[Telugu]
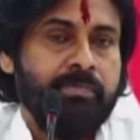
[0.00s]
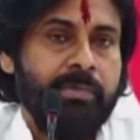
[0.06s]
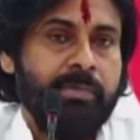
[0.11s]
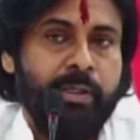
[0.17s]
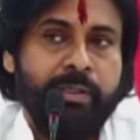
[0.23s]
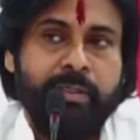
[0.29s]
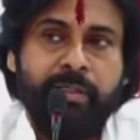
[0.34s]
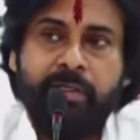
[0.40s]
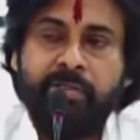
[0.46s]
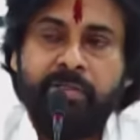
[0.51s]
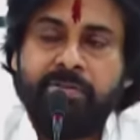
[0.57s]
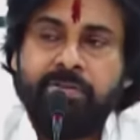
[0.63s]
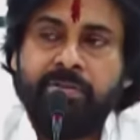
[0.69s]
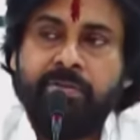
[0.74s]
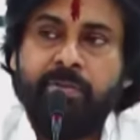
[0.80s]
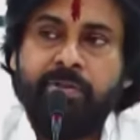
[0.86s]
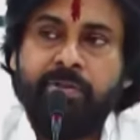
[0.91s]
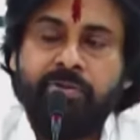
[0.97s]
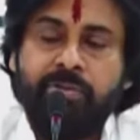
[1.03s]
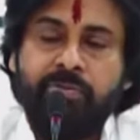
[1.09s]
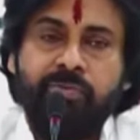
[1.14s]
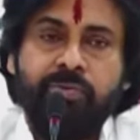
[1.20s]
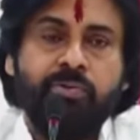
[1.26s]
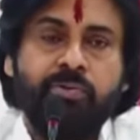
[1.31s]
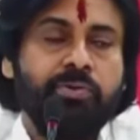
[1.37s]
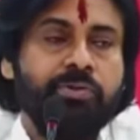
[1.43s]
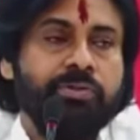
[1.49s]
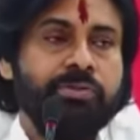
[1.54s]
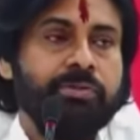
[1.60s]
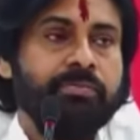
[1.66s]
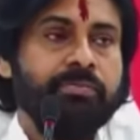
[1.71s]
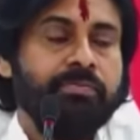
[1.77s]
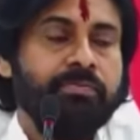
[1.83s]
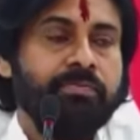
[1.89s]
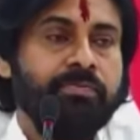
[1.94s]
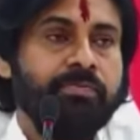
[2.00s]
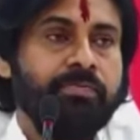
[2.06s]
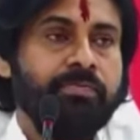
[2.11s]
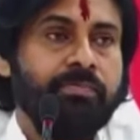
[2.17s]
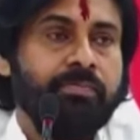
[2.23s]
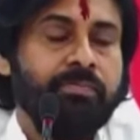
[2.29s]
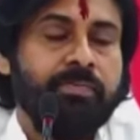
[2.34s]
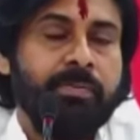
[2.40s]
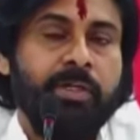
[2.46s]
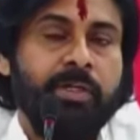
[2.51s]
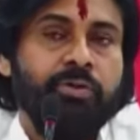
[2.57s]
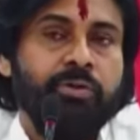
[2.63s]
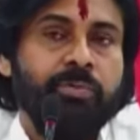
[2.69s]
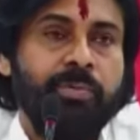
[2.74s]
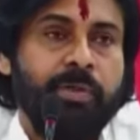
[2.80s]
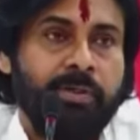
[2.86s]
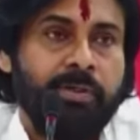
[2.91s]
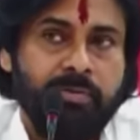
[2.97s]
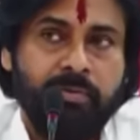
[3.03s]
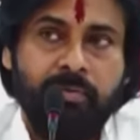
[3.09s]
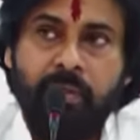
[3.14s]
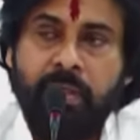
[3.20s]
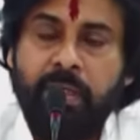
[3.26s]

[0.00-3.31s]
అలాగే సినిమాటోగ్రఫీ టూరిజం దాంతోపాటు